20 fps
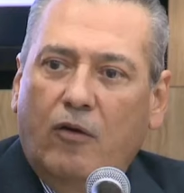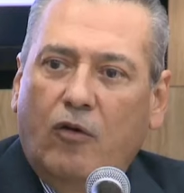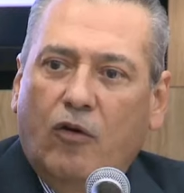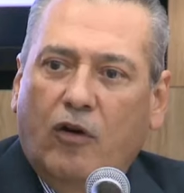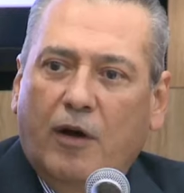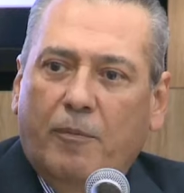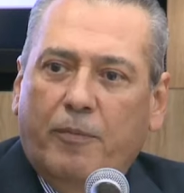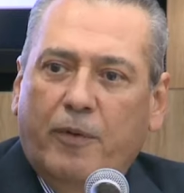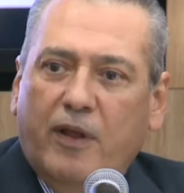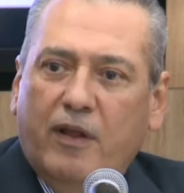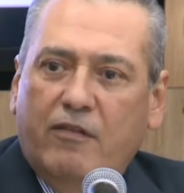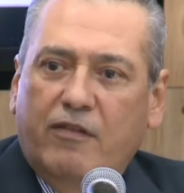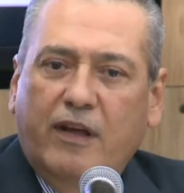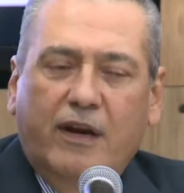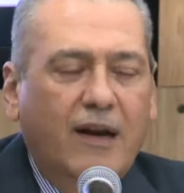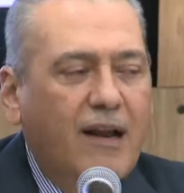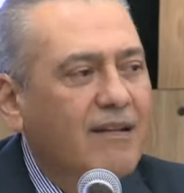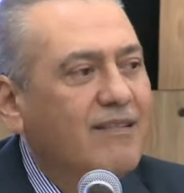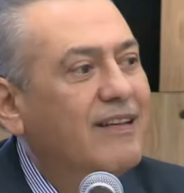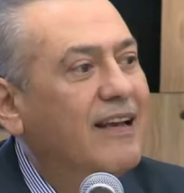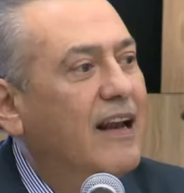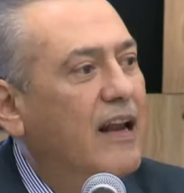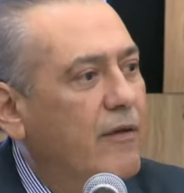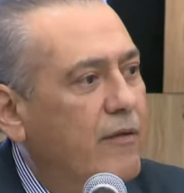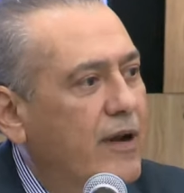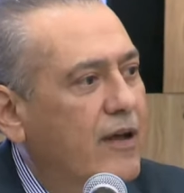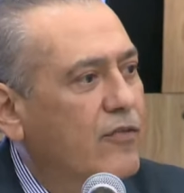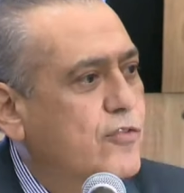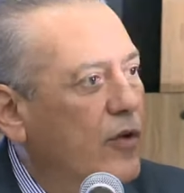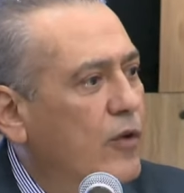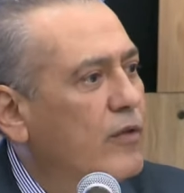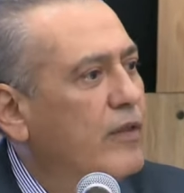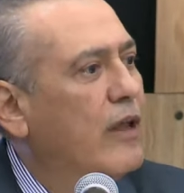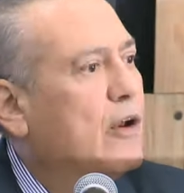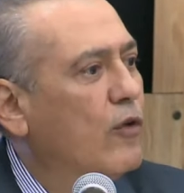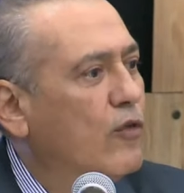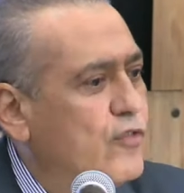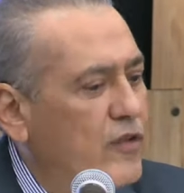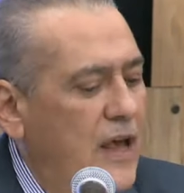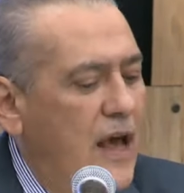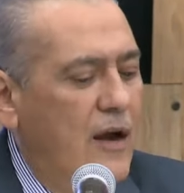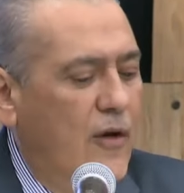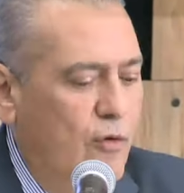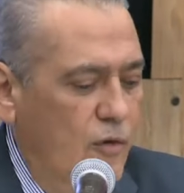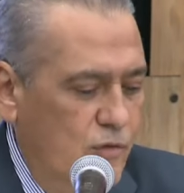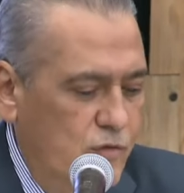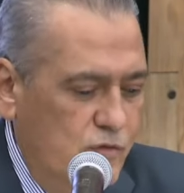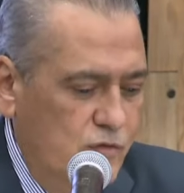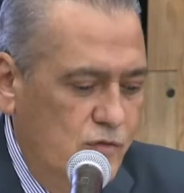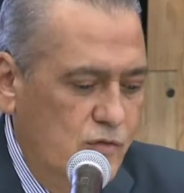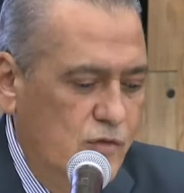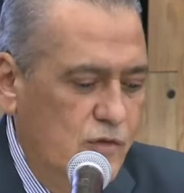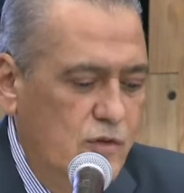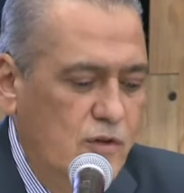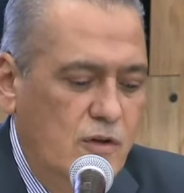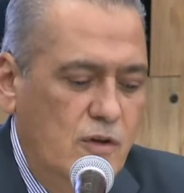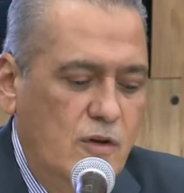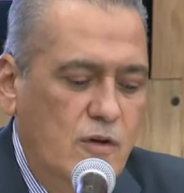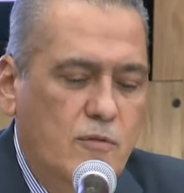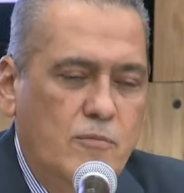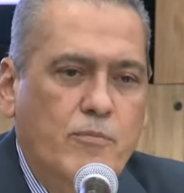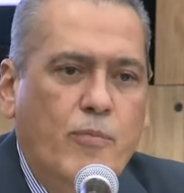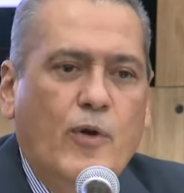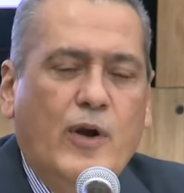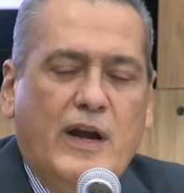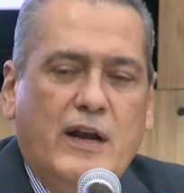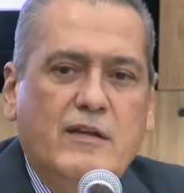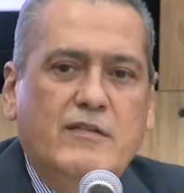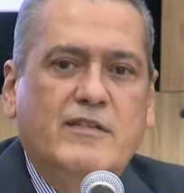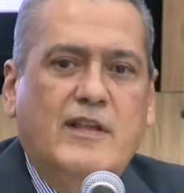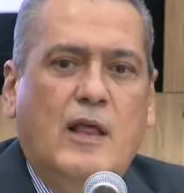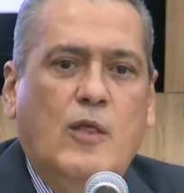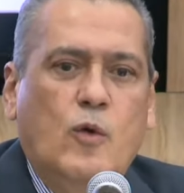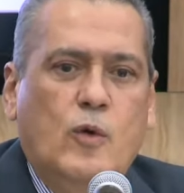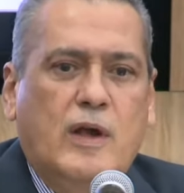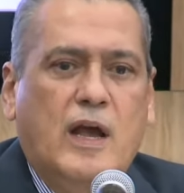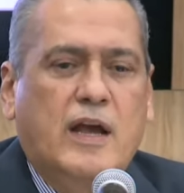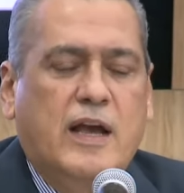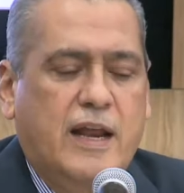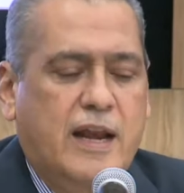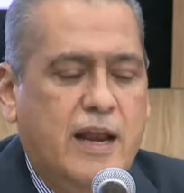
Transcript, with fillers: lo que puede ser la celebración de los diálogos por el Estado que